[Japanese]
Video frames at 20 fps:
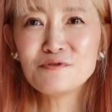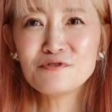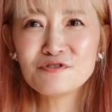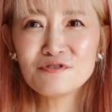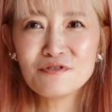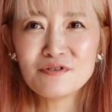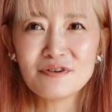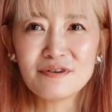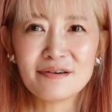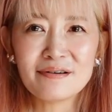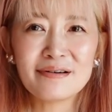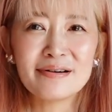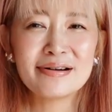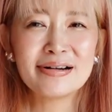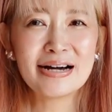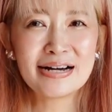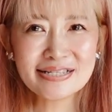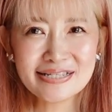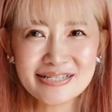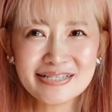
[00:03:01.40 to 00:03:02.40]
ぽど
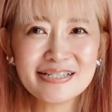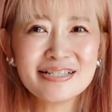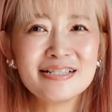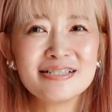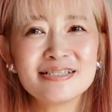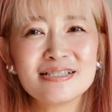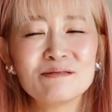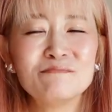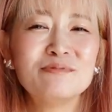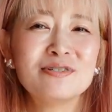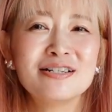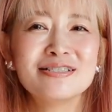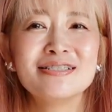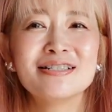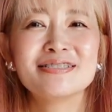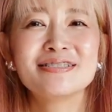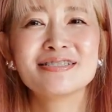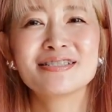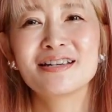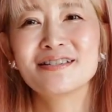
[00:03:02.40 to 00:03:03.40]
がっちりした
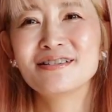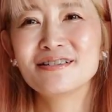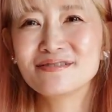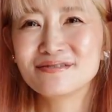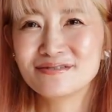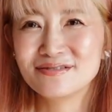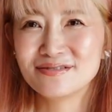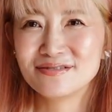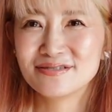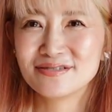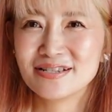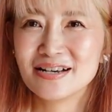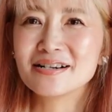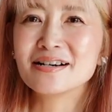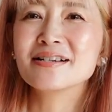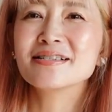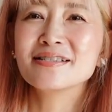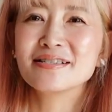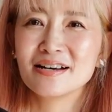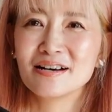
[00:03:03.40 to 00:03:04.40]
ブラジャーつけたくな
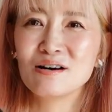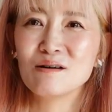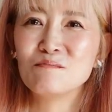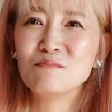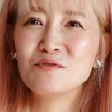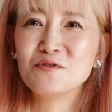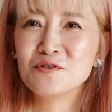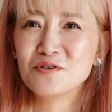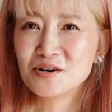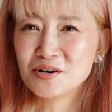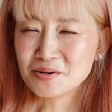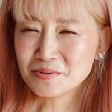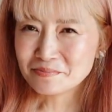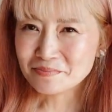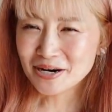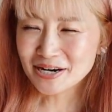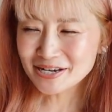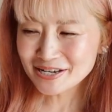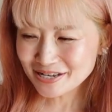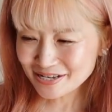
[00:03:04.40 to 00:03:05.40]
かったら、も
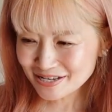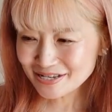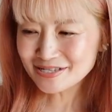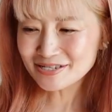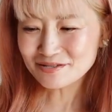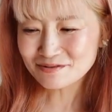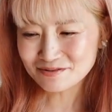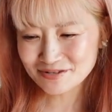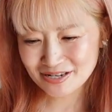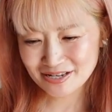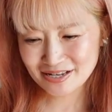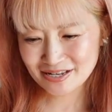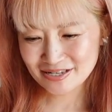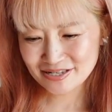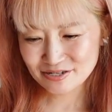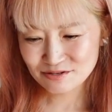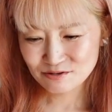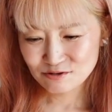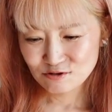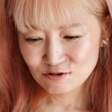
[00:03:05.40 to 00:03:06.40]
う毎日これで
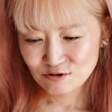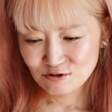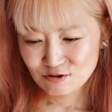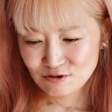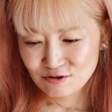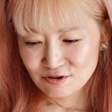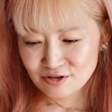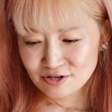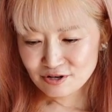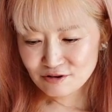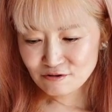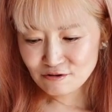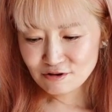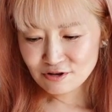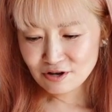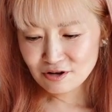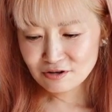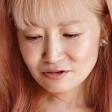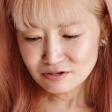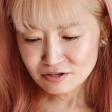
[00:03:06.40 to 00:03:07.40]
す。ただ
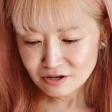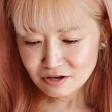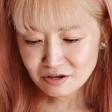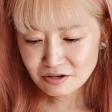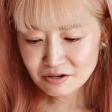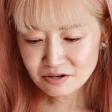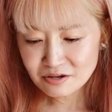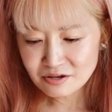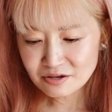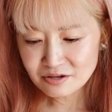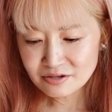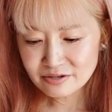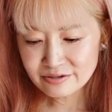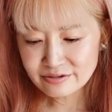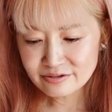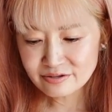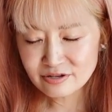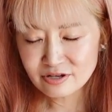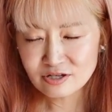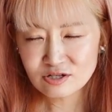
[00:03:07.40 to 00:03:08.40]
なんで
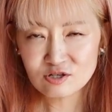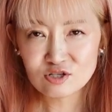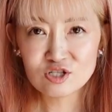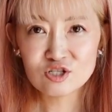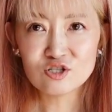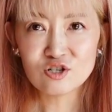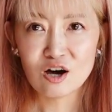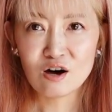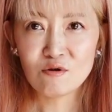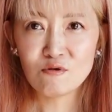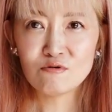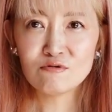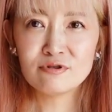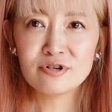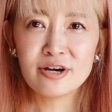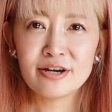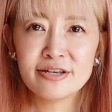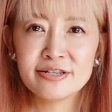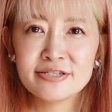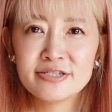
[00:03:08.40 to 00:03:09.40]
ネット通販、
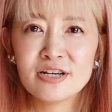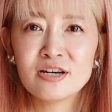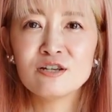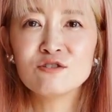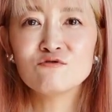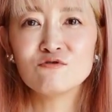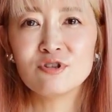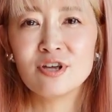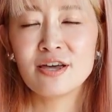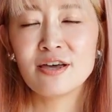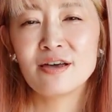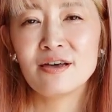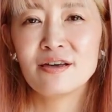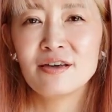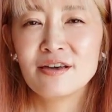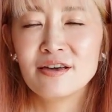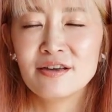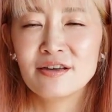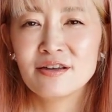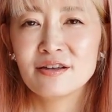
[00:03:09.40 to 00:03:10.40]
オンラインサイトで
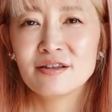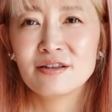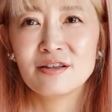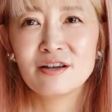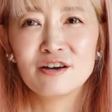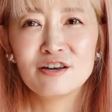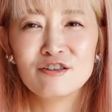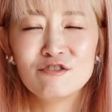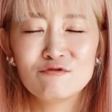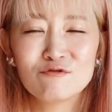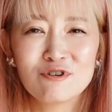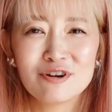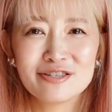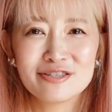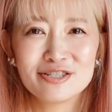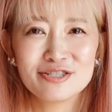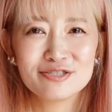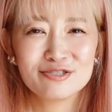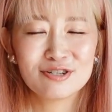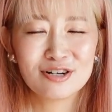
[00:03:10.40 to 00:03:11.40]
ないのかっ
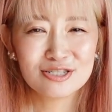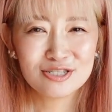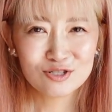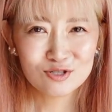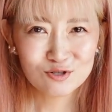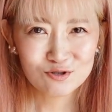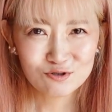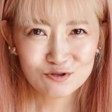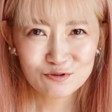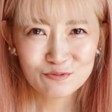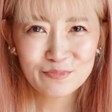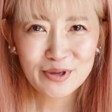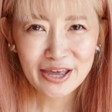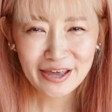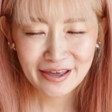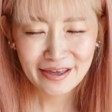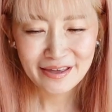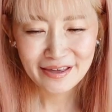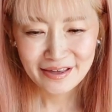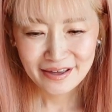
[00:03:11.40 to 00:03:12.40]
ていうのがちょっと不
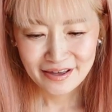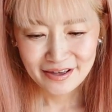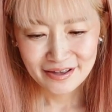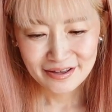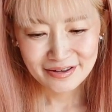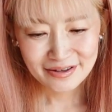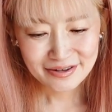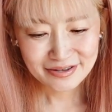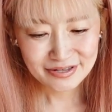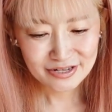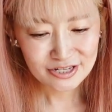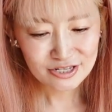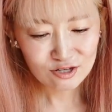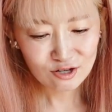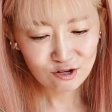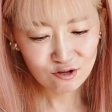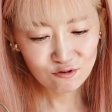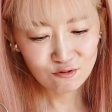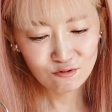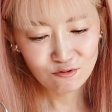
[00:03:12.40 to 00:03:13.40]
明なんです
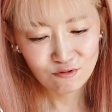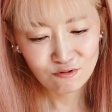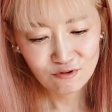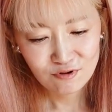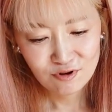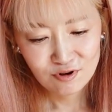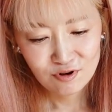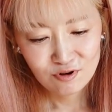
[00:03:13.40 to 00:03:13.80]
けど、